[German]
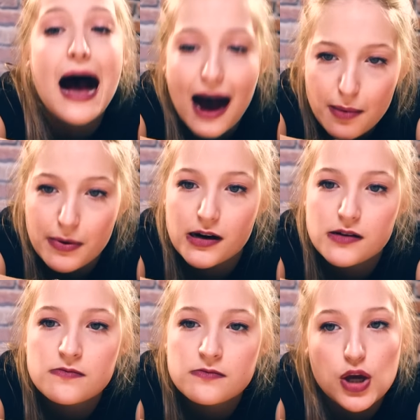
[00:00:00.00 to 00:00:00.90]

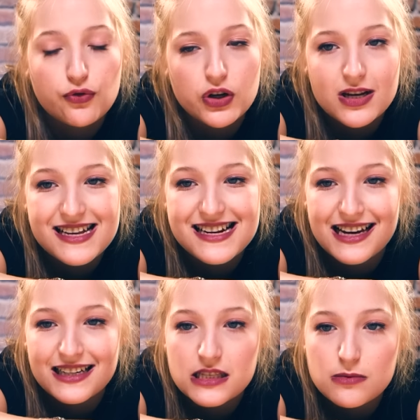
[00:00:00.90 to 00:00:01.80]
Aber ich finde, das halt
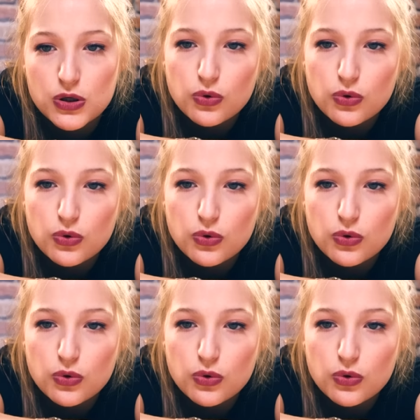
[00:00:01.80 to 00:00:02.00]
eigentlich ziemlich